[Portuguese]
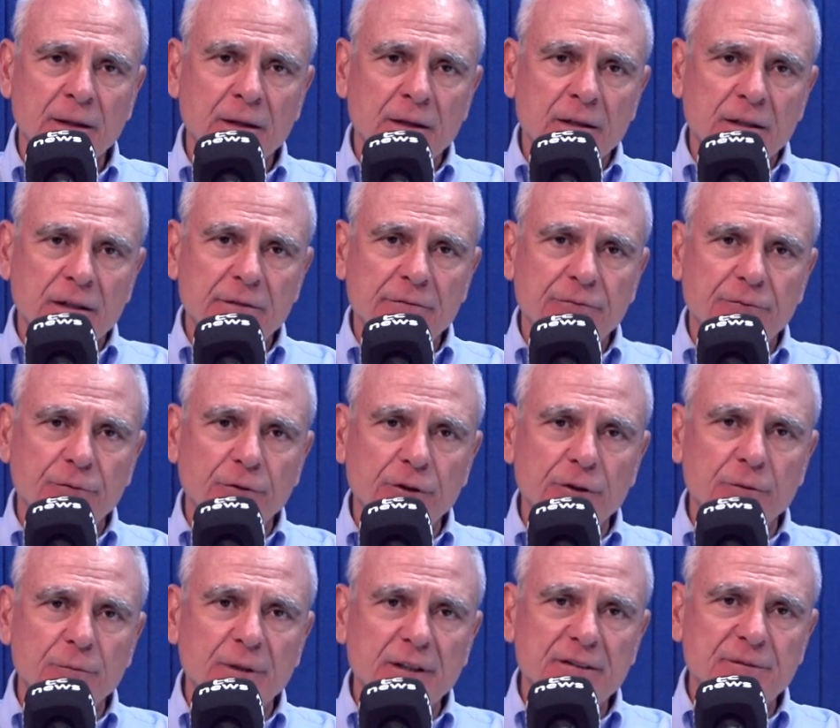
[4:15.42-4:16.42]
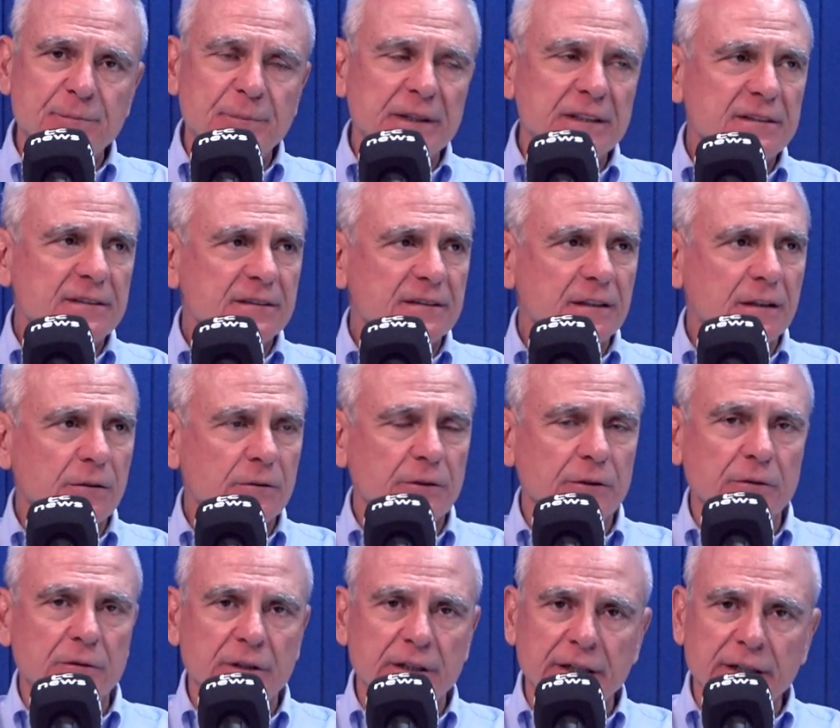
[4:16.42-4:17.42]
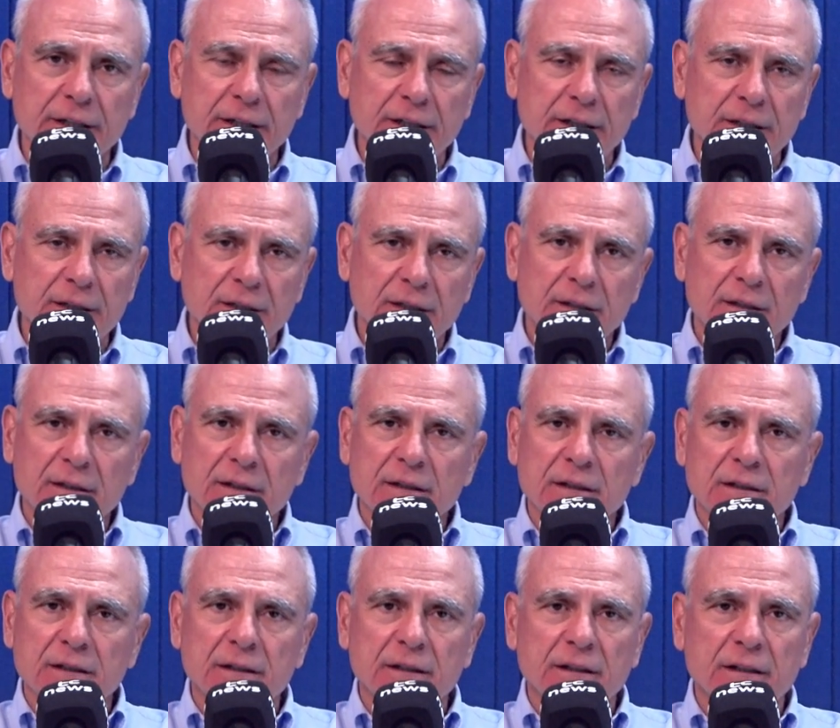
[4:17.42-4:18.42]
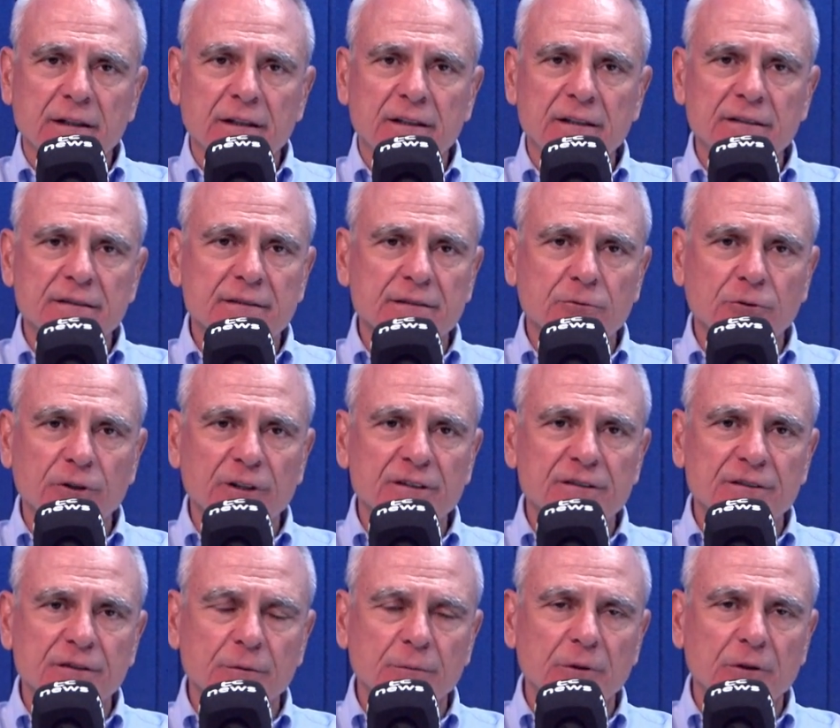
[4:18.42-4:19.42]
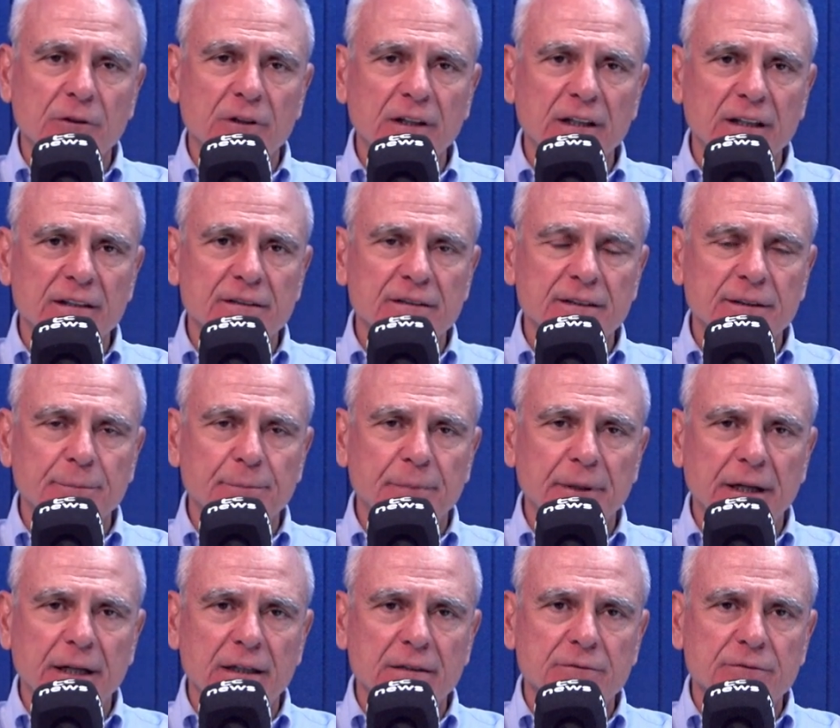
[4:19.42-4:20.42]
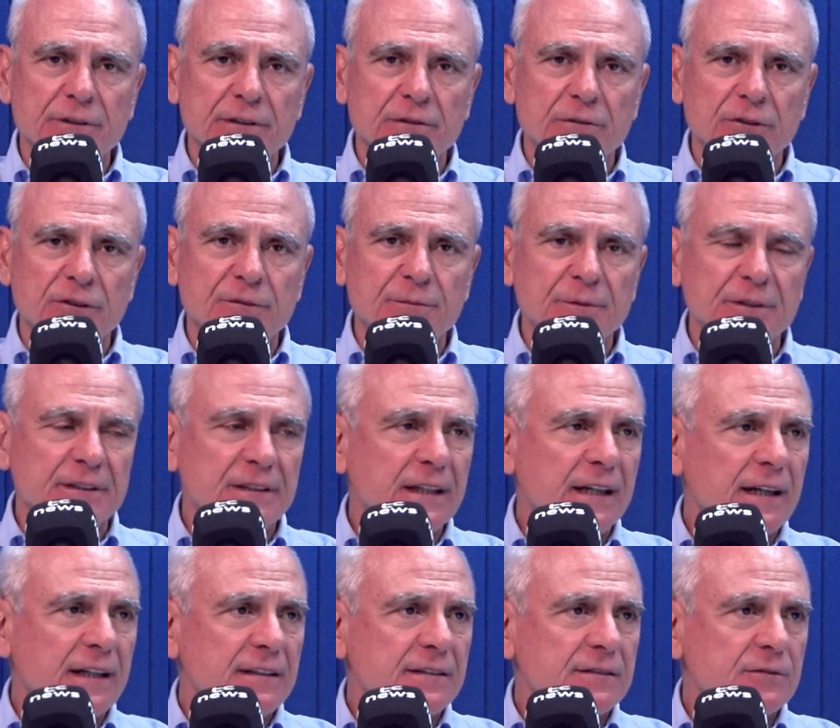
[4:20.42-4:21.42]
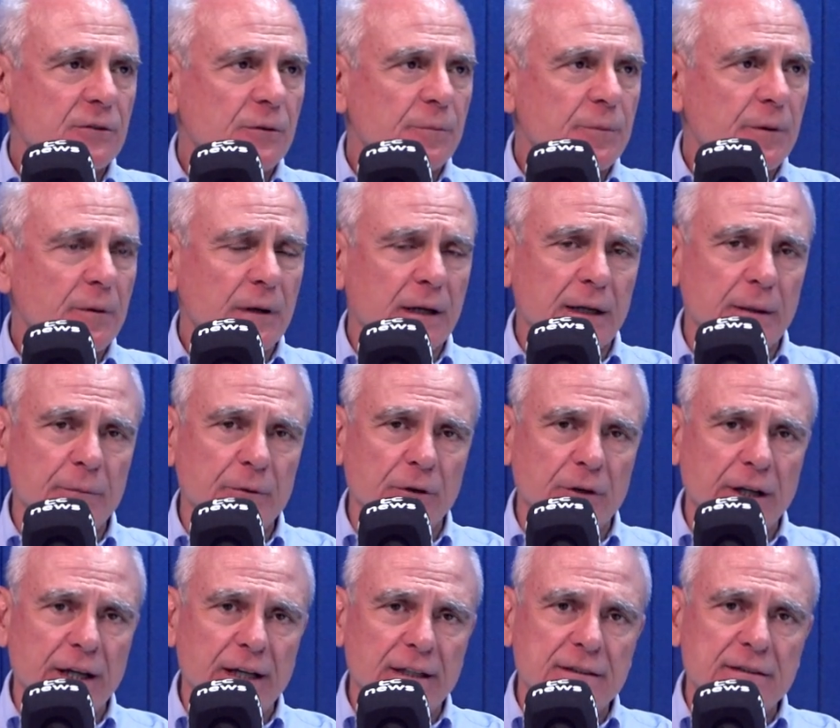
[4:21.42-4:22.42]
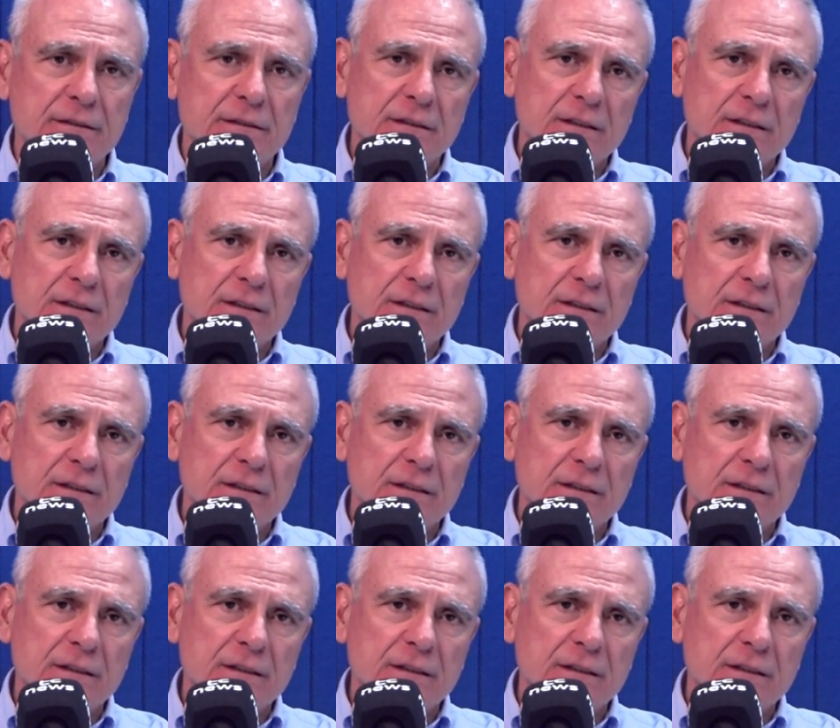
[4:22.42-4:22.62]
que foi uma expedição que eu criei é, quis conhecer o meu cliente de perto e em 2010 comprei uma caminhonete,